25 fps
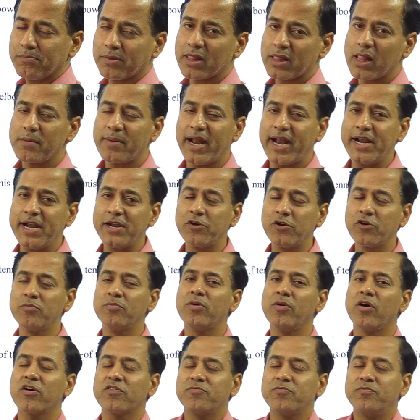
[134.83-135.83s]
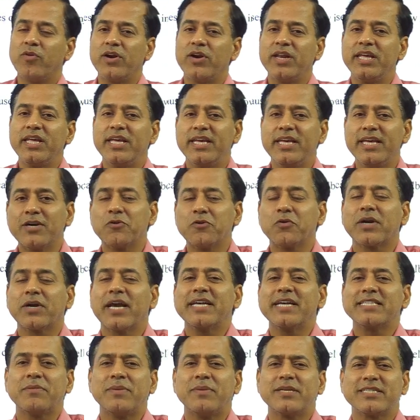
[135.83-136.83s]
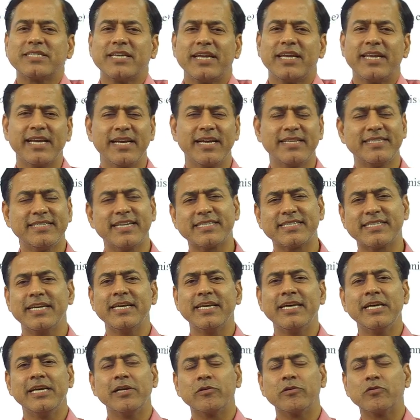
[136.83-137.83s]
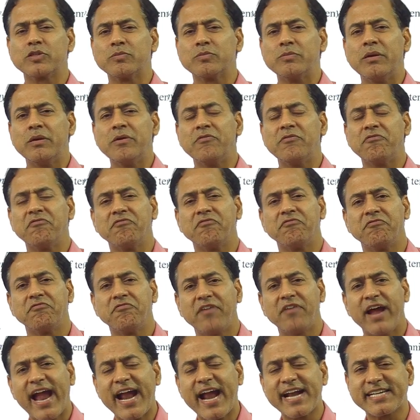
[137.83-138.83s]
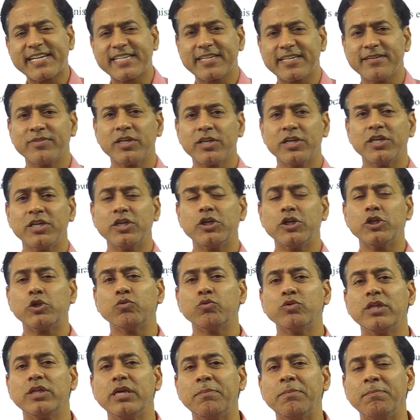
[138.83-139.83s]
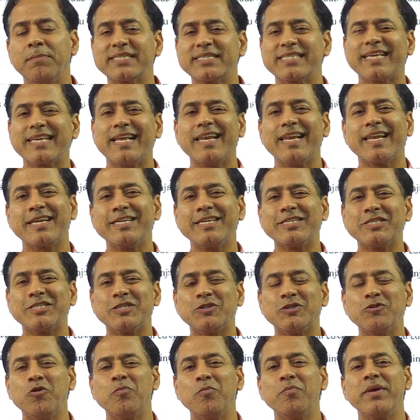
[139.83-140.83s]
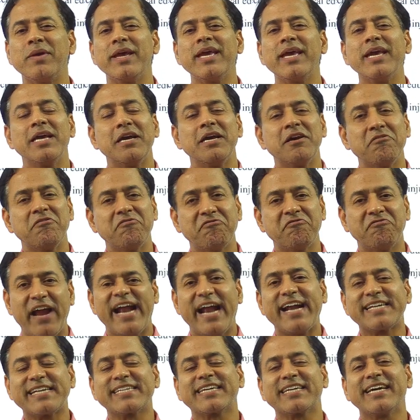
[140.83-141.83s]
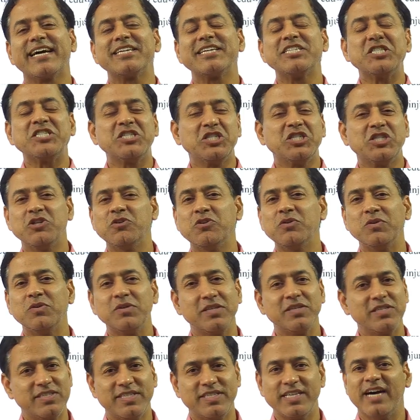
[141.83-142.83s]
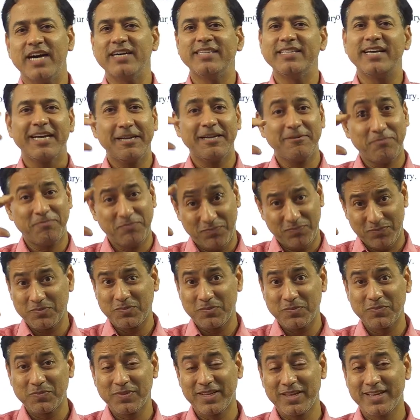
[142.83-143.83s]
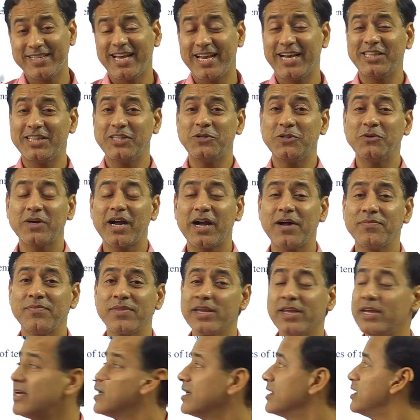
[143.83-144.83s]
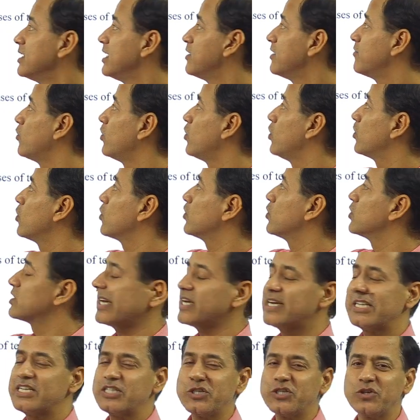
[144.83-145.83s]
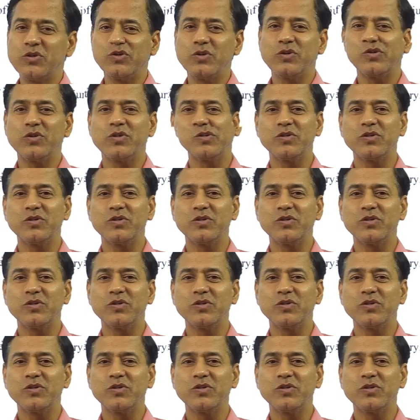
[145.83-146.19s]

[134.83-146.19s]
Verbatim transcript: मतलब एंडोमॉर्फ बॉडी को कैसे पहचानेंगे जैसे उसमें फैट टू दी मसल रेशियो में फैट का रेशियो ज्यादा है याद ही होगा ये वो लोग होते हैं जो